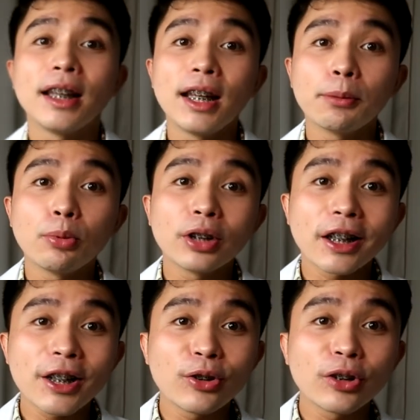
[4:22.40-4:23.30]
I-hit mo
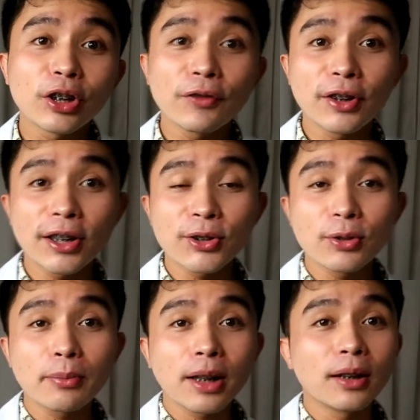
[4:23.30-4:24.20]
na rin yung
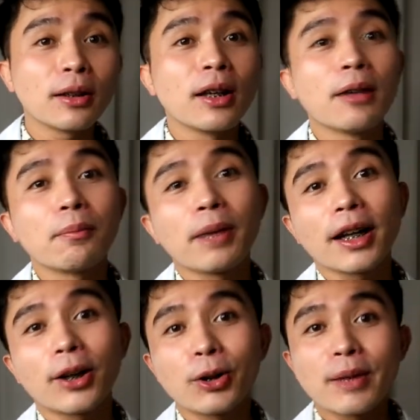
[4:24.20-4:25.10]
notification bell
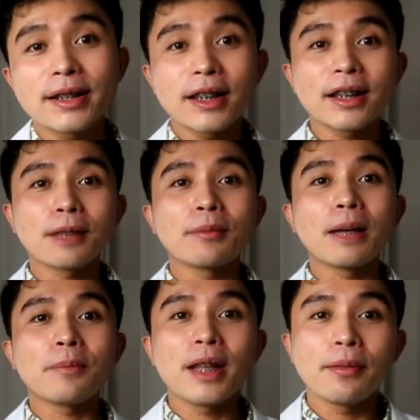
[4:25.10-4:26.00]
para always kitang
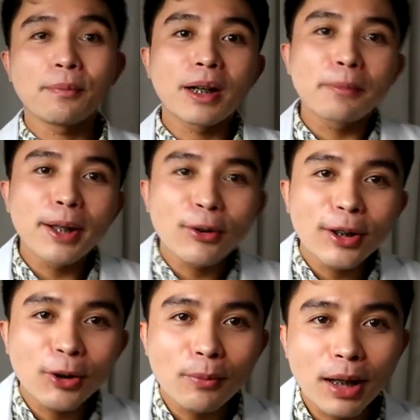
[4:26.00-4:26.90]
ma-update pag
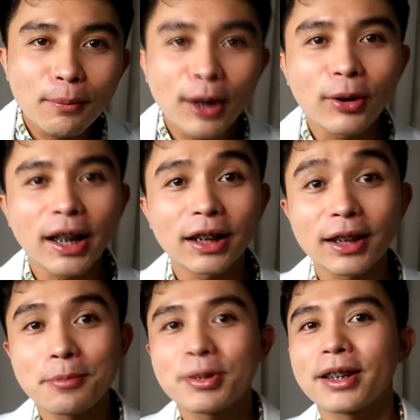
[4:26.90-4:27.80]
meron akong mga bagong health
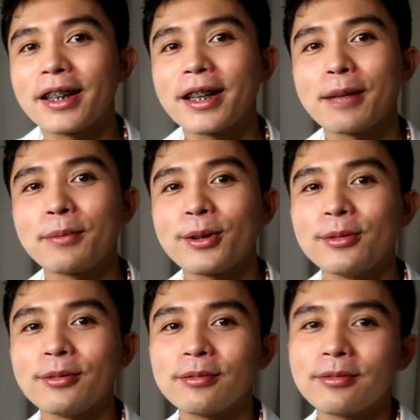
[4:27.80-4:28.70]
tips na
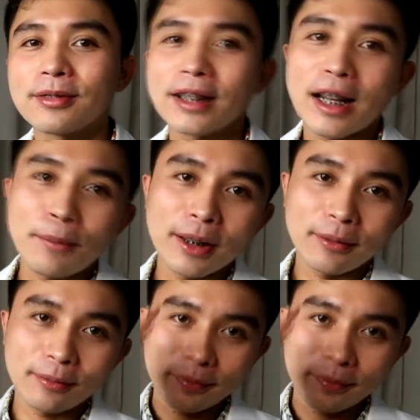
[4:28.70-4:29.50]
i-upload. Salamat!